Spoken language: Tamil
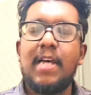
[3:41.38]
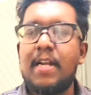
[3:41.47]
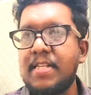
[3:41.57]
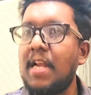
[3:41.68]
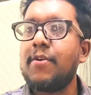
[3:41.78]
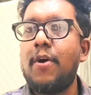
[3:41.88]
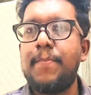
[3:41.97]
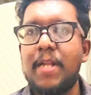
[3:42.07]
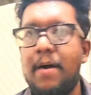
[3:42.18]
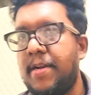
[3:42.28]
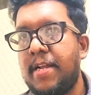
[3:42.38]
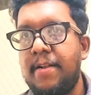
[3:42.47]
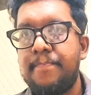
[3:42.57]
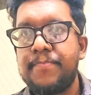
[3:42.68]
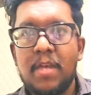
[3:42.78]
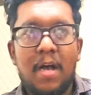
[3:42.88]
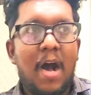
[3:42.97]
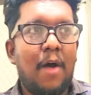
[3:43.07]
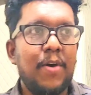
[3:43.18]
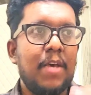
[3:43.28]
தர்ஷா கோப்டா அவர்கள்
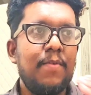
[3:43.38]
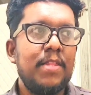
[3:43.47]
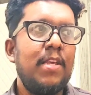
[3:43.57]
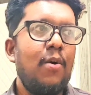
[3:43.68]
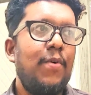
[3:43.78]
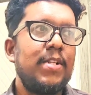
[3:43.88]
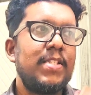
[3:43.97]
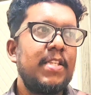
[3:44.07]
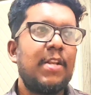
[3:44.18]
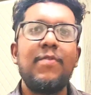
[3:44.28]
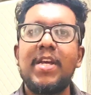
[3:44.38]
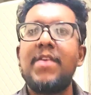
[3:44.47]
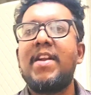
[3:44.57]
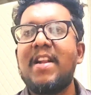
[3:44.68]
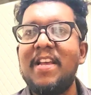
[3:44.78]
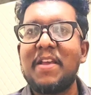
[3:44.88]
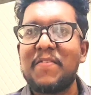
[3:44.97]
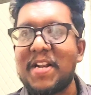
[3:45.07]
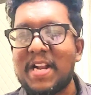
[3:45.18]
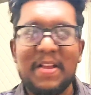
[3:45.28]
அவங்க வந்து ஒவ்வொரு சீசனும் இவங்க வர்றாங்க
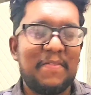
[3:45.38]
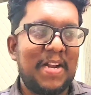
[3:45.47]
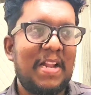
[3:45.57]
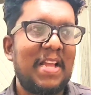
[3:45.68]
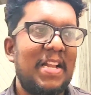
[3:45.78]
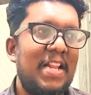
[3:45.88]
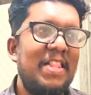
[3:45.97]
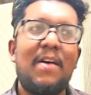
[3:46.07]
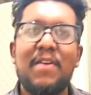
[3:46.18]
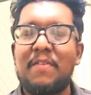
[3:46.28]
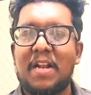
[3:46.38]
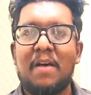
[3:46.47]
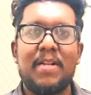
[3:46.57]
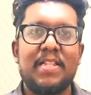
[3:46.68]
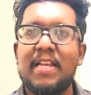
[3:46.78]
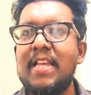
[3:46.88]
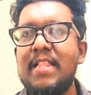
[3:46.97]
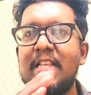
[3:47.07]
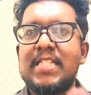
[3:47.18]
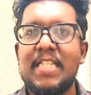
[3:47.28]
வர்றாங்க வர்றாங்க நின்று அவங்க வராமல் இருந்தாங்க
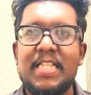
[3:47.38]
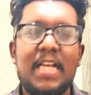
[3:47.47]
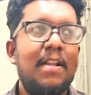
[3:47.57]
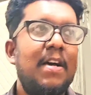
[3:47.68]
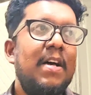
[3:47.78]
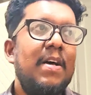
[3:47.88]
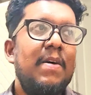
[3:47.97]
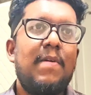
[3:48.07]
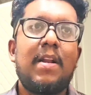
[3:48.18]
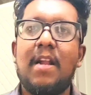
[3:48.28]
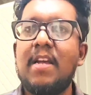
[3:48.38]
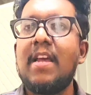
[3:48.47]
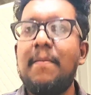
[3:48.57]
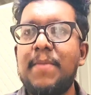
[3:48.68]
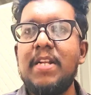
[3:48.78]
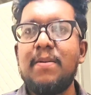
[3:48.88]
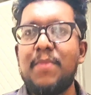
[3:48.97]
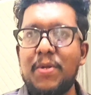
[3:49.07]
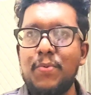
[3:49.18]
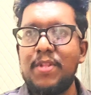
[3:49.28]
இந்த சீசன் வர்றாங்க அப்படின்ற
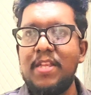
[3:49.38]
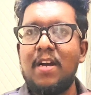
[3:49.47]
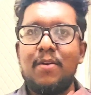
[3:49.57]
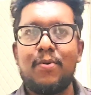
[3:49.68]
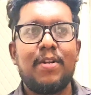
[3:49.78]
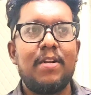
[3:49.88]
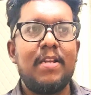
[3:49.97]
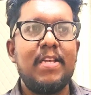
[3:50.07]
மாதிரி உறுதியான ஒரு